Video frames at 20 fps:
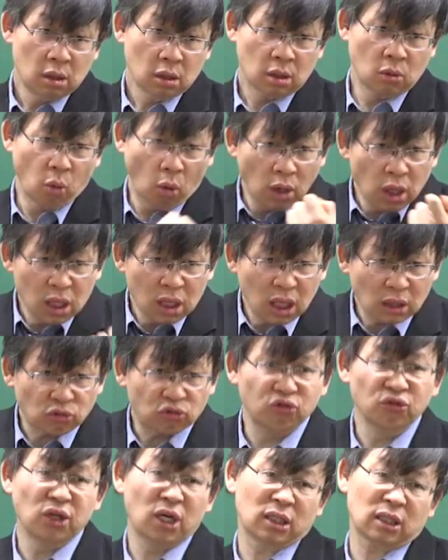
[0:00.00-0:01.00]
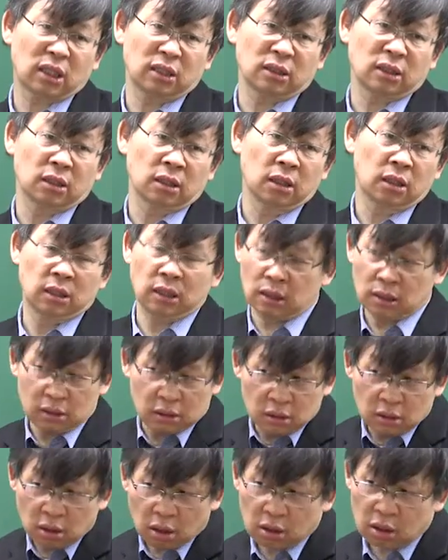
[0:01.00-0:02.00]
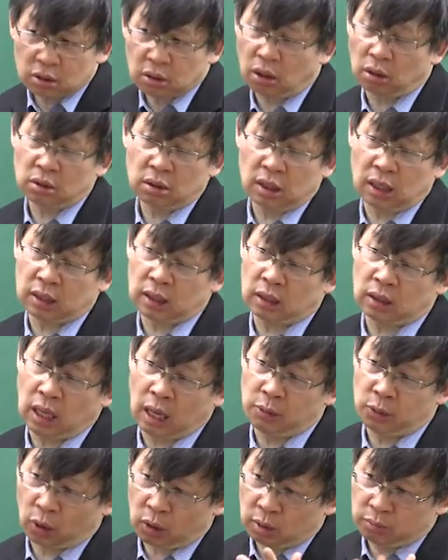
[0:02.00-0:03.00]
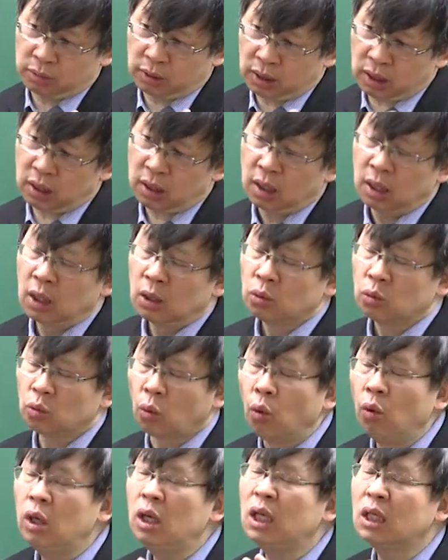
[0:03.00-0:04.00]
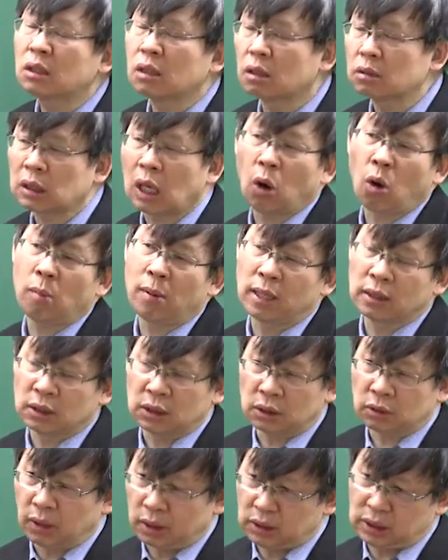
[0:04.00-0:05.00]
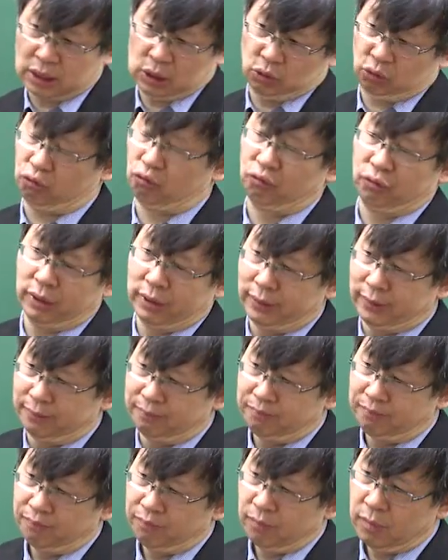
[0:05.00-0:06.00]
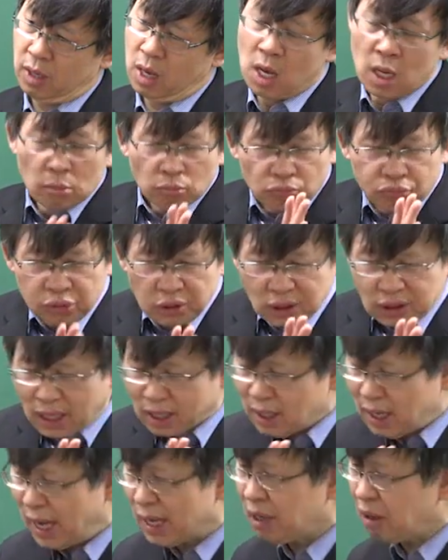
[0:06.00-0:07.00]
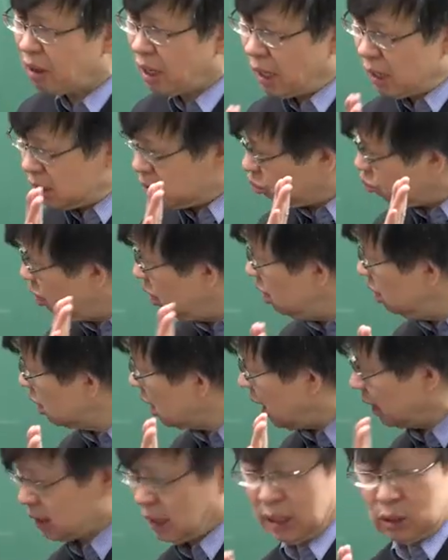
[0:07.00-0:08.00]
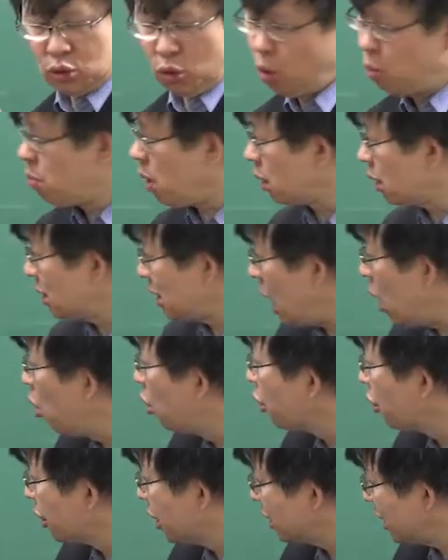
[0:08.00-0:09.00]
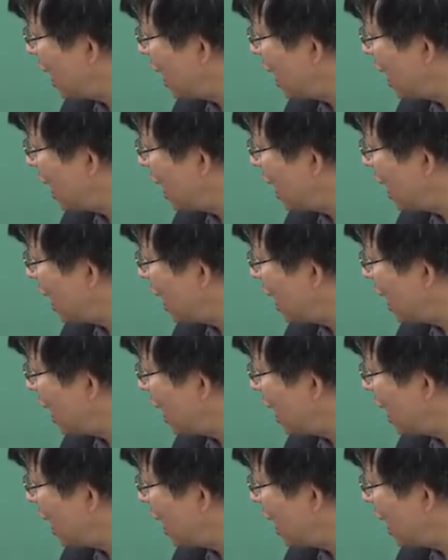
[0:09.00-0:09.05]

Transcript: 그 원리가 중요하다는 얘기. 그러니까 그거를 터득하기에는 여러분들이 논리적 사고방식이 굉장히 중요해요. 문제를 해결할 수 있는 가장 좋은 방향이 사고력이